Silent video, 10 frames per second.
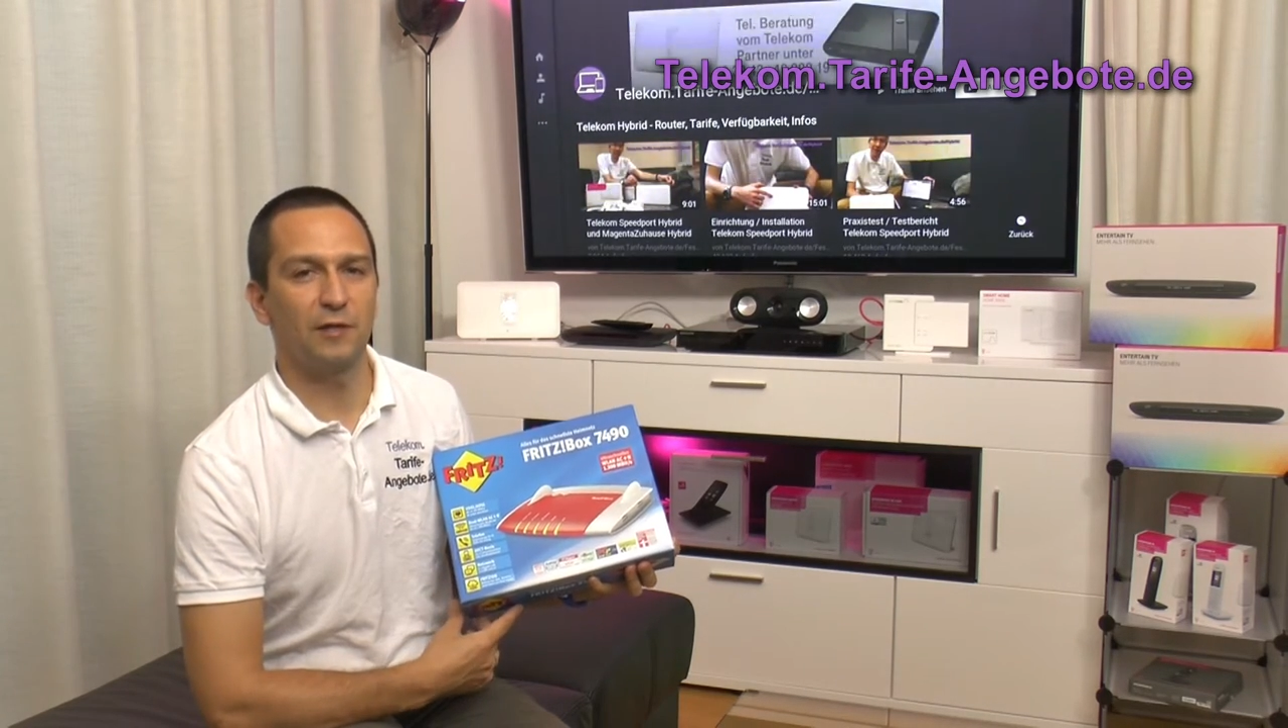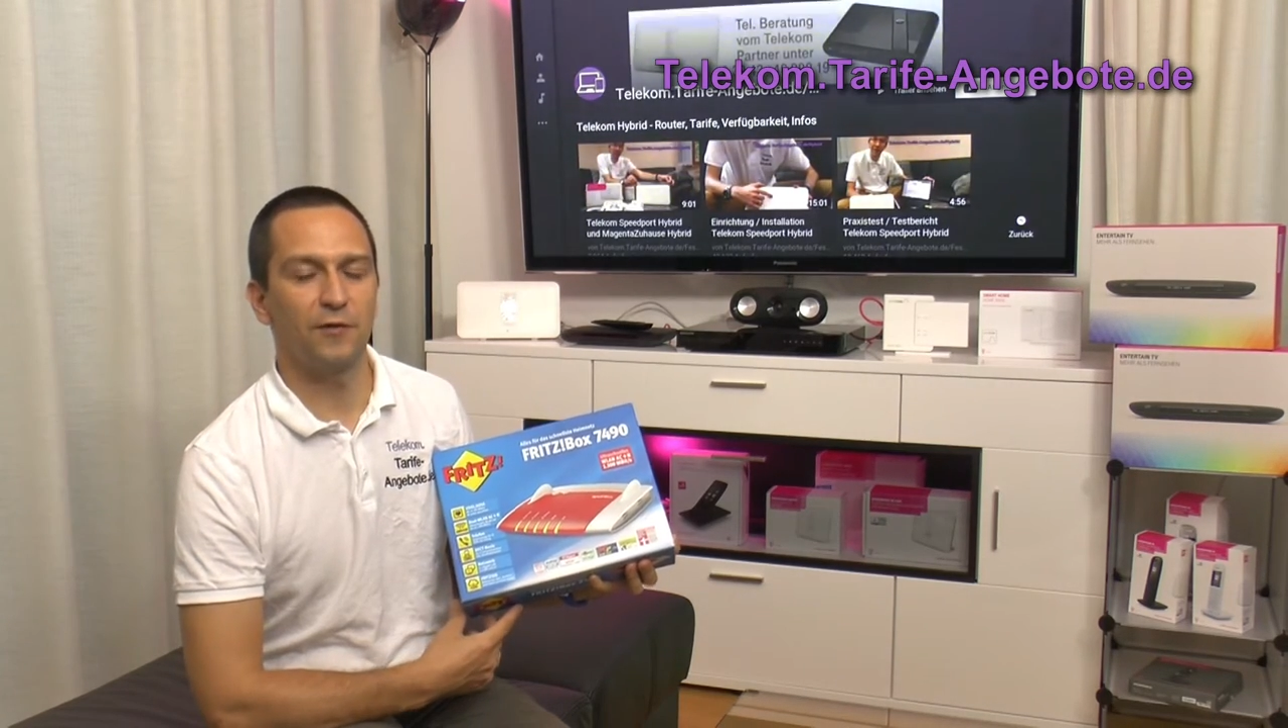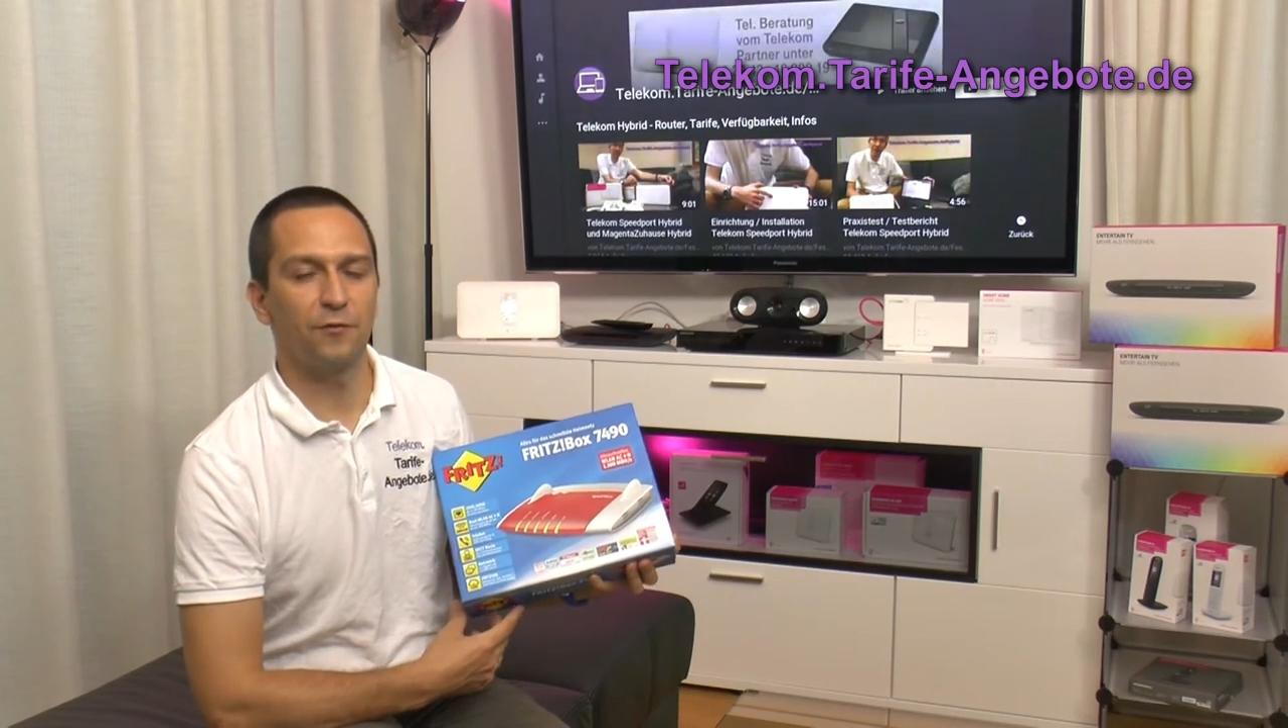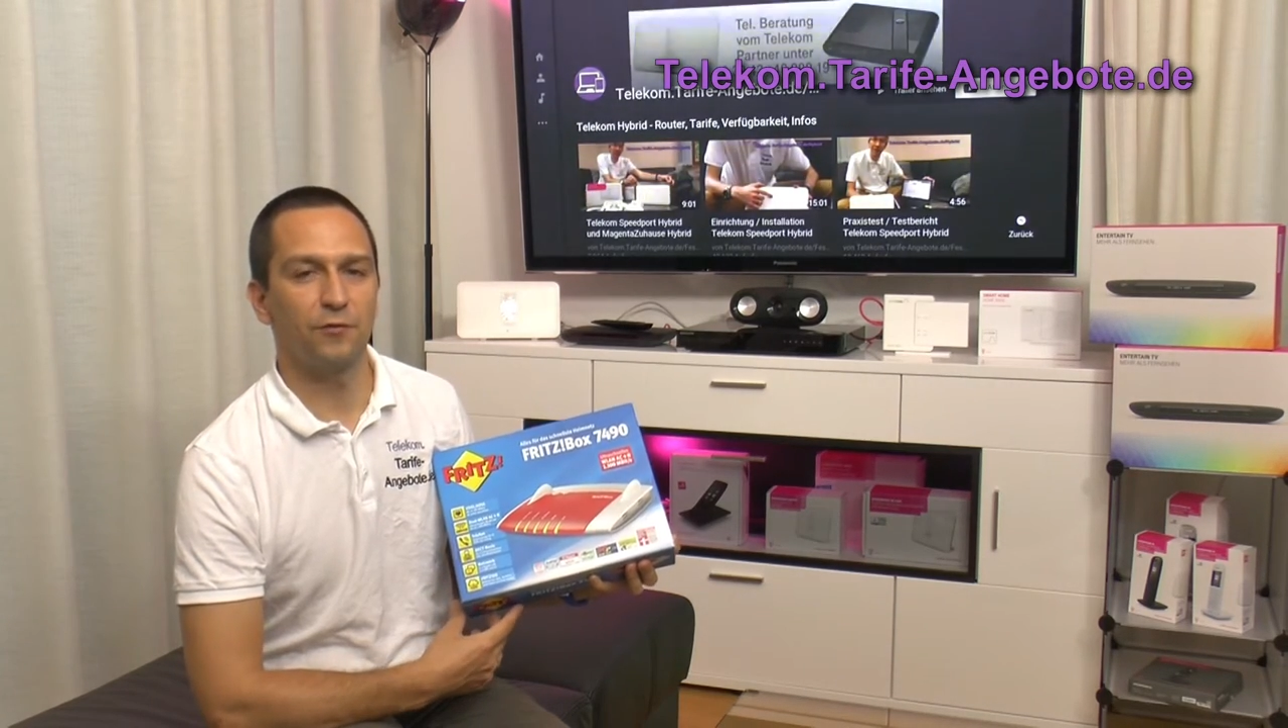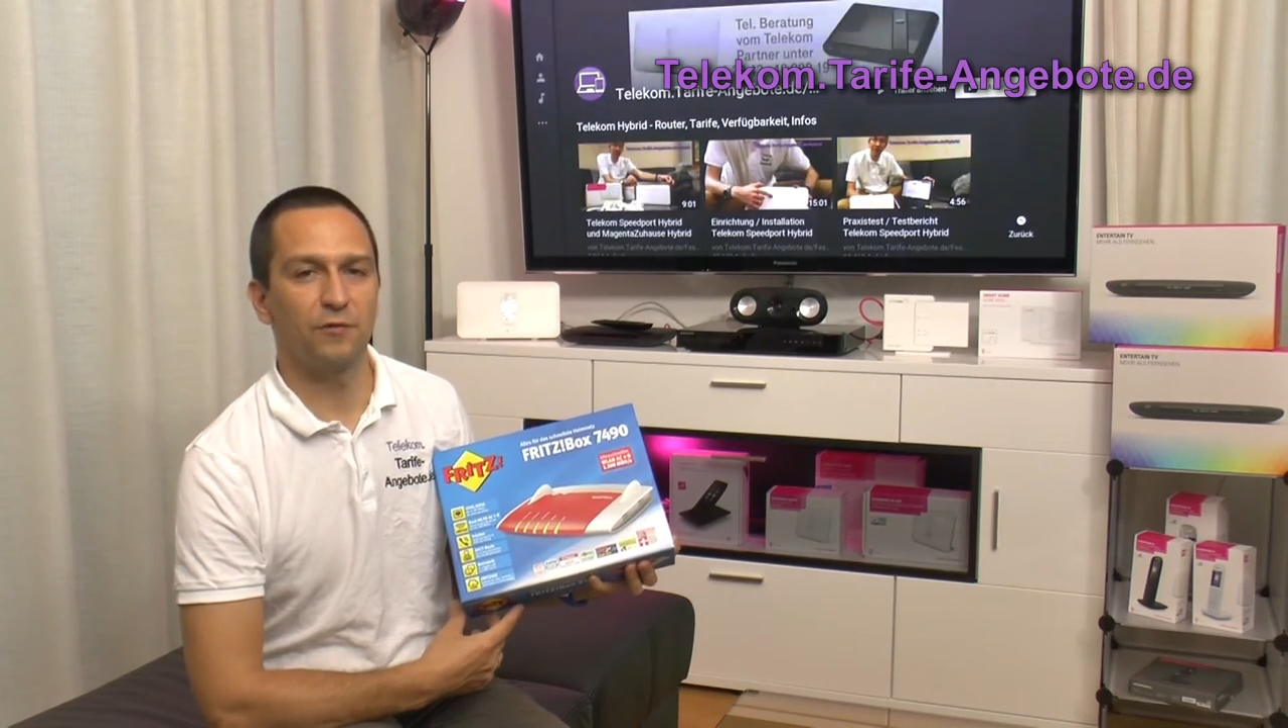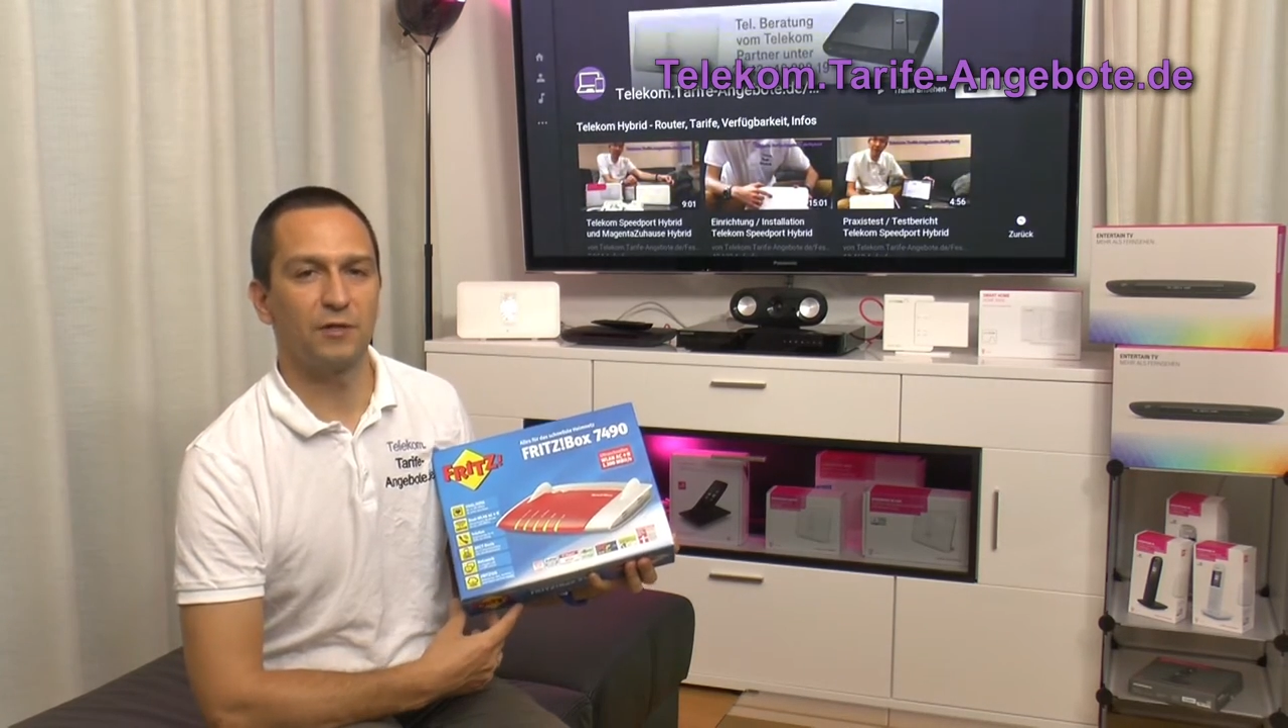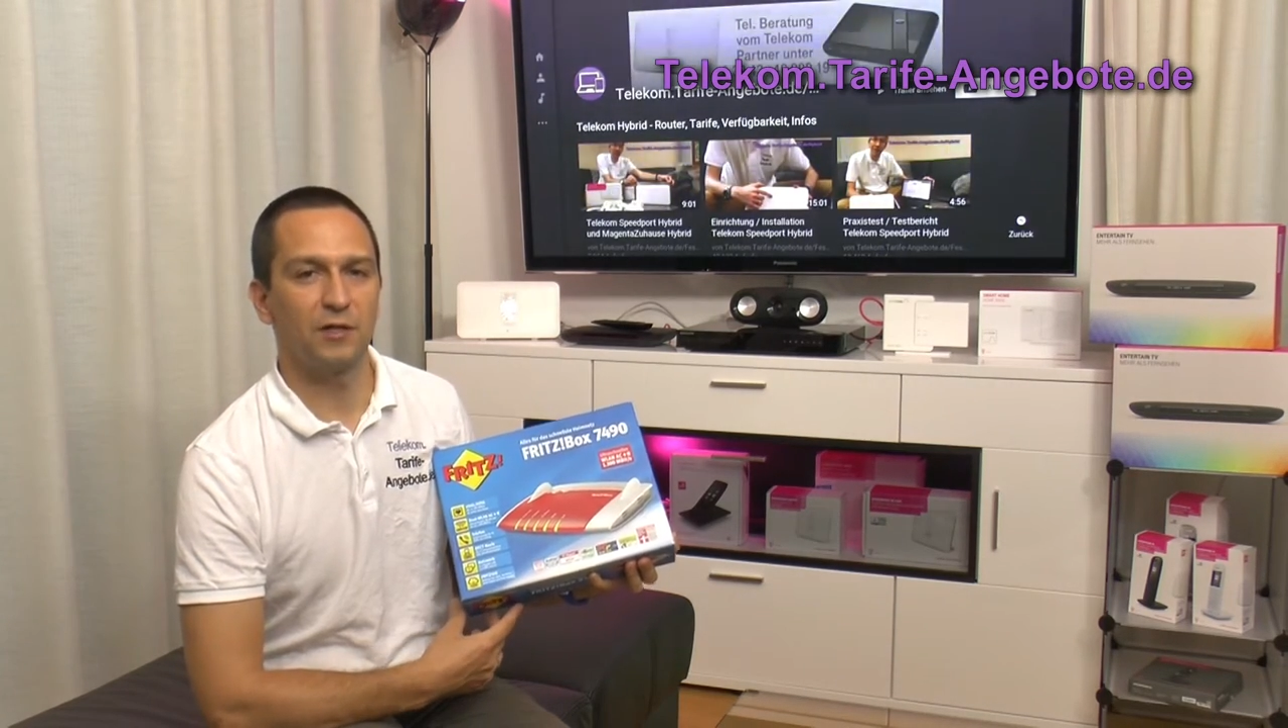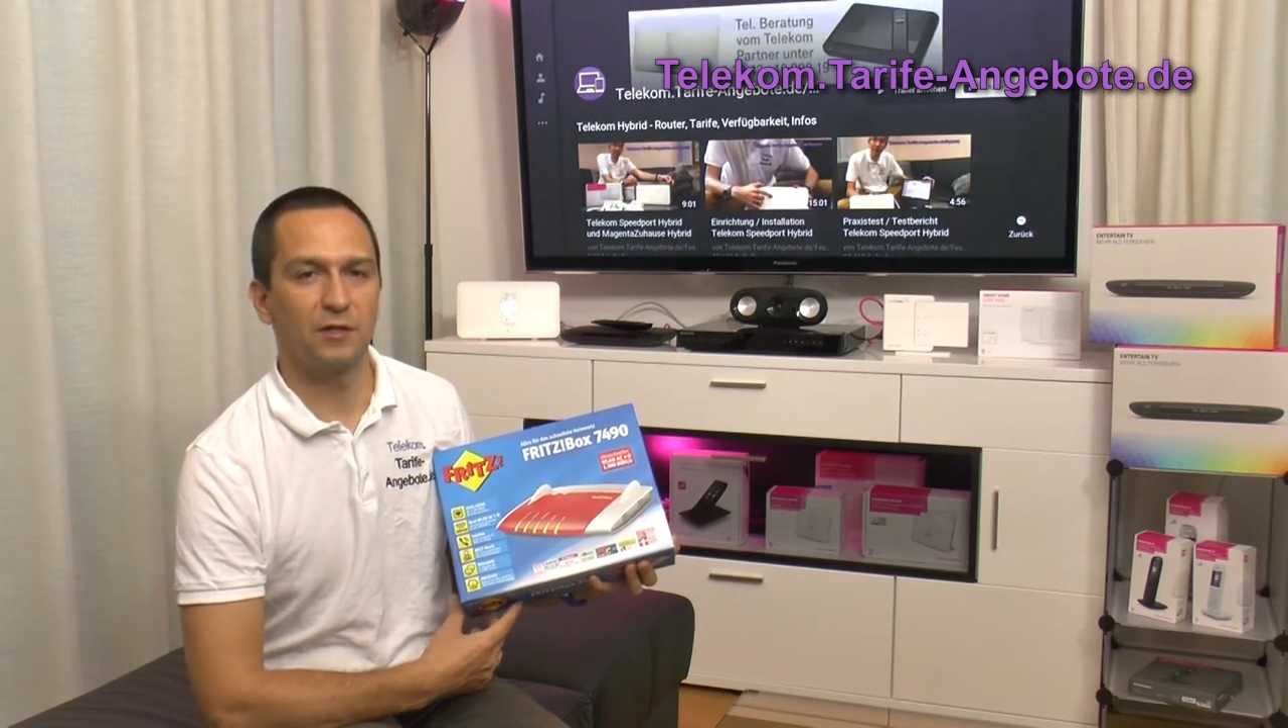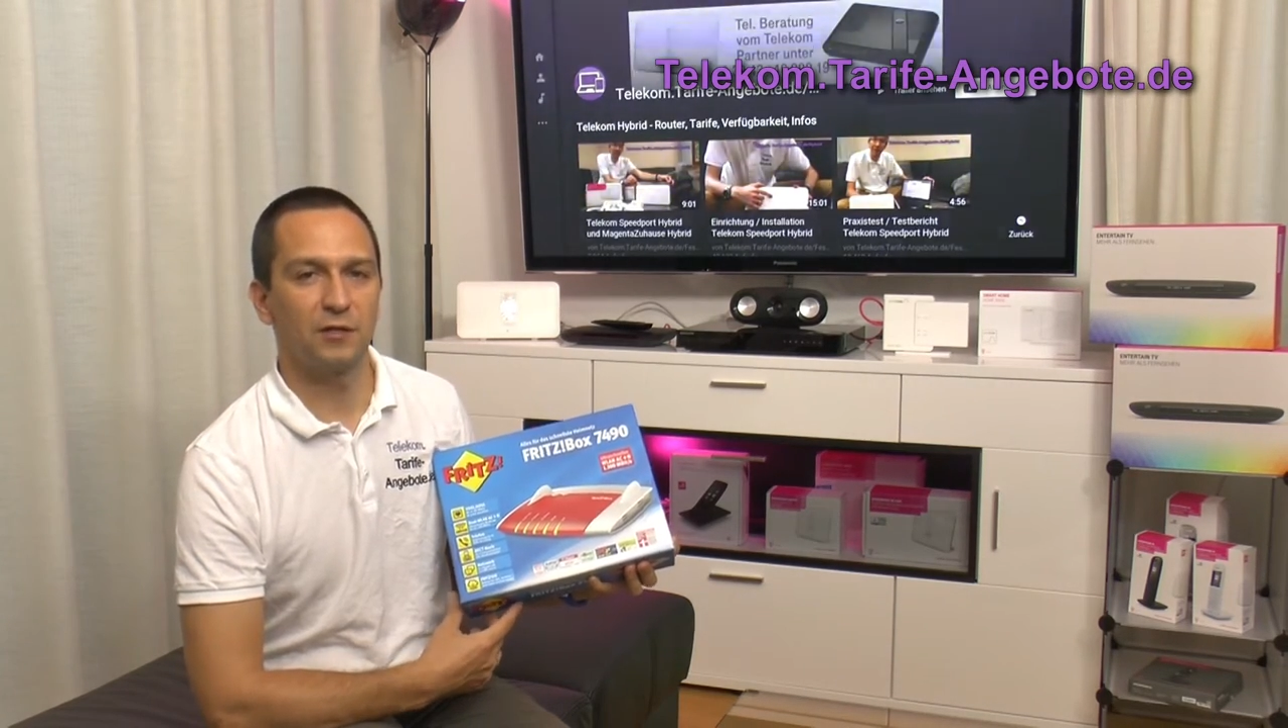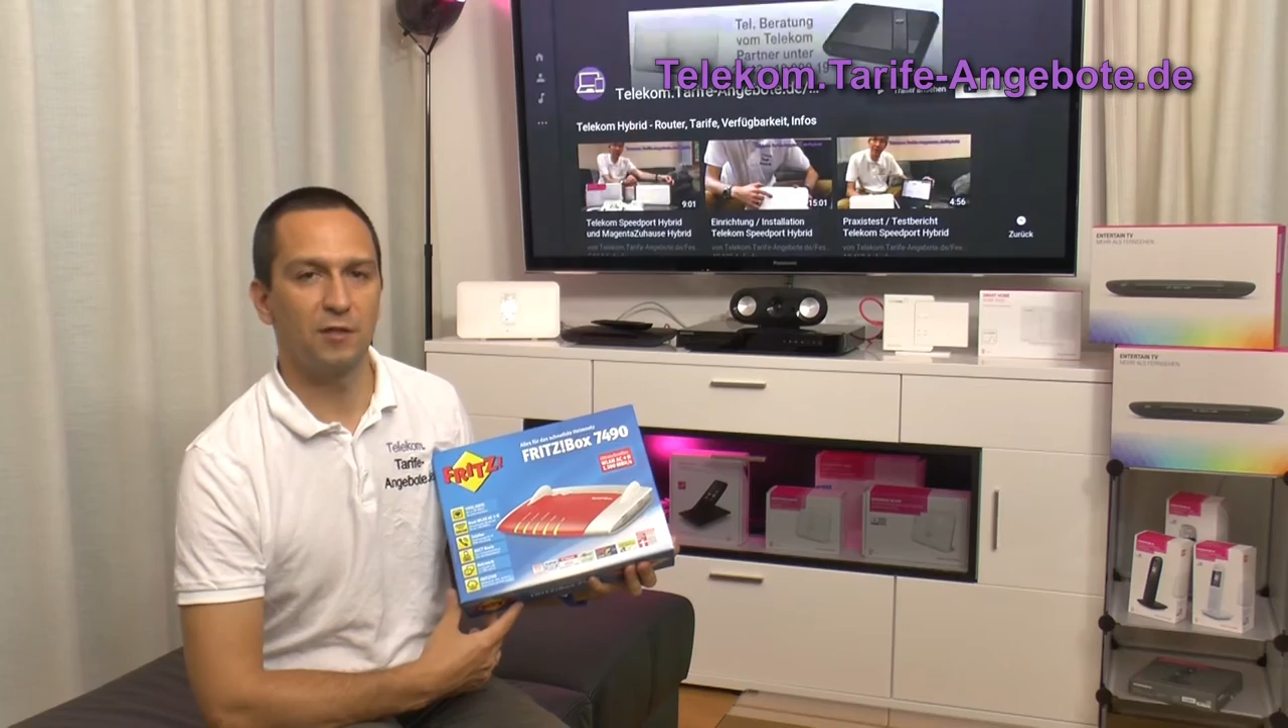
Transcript: Leistungsfähigkeit